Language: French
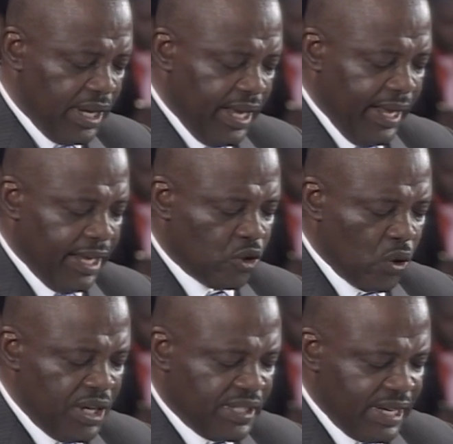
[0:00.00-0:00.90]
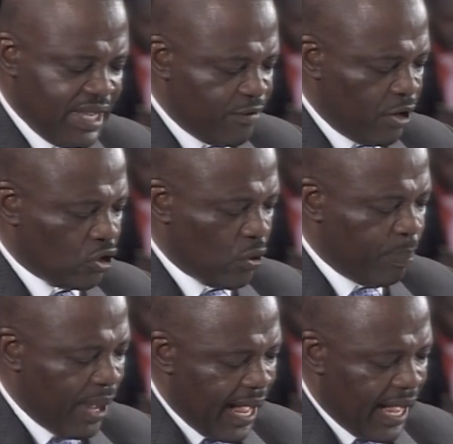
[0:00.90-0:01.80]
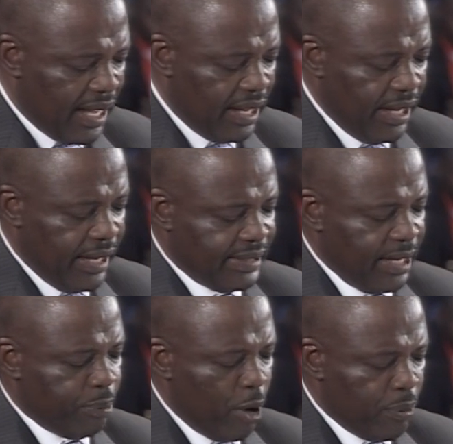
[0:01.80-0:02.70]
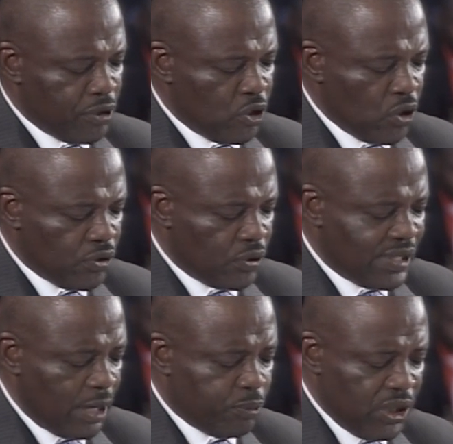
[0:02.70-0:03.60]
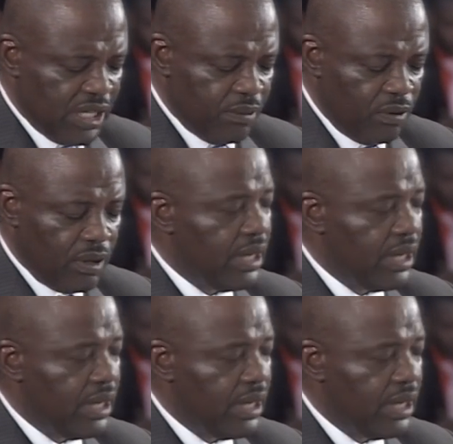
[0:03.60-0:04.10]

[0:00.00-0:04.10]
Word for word: et sollicite de votre part des propositions susceptibles